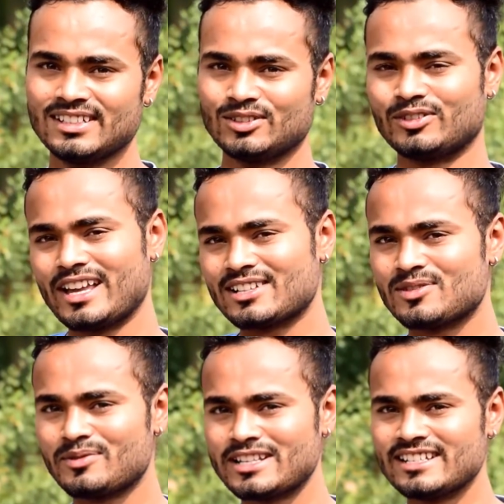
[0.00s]
तो थैंक्स फॉर
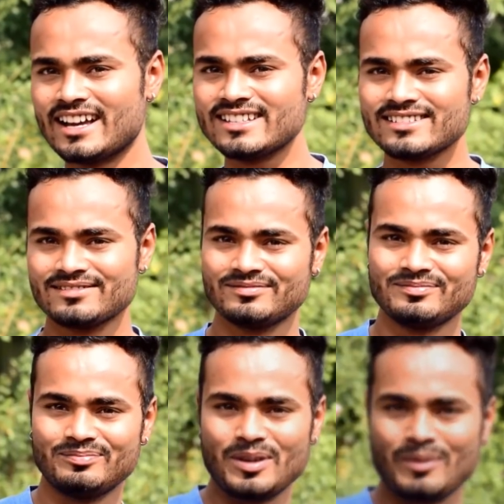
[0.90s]
वॉचिंग गाइज
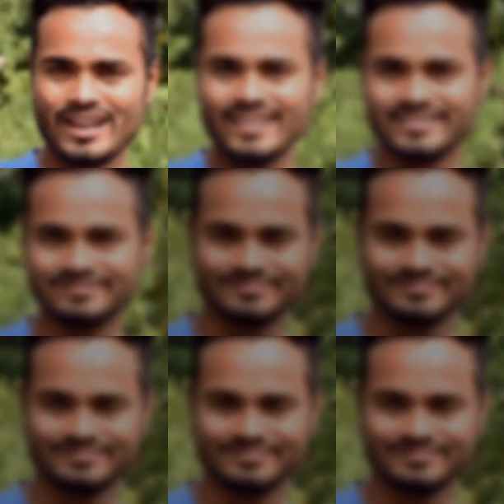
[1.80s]
बाय बाय